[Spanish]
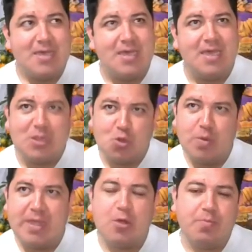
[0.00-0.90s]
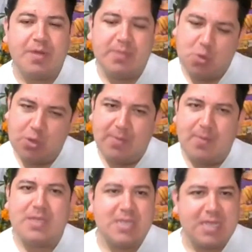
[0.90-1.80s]
y ya tuve que comprarme. Tú ya me
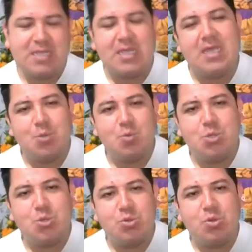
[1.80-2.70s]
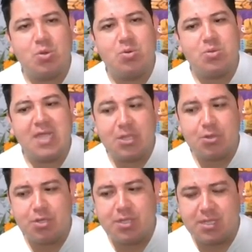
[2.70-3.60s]
habías hecho mucho ruido con los
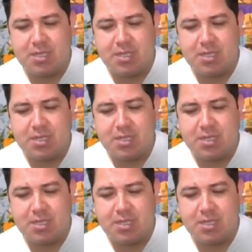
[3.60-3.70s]
Android.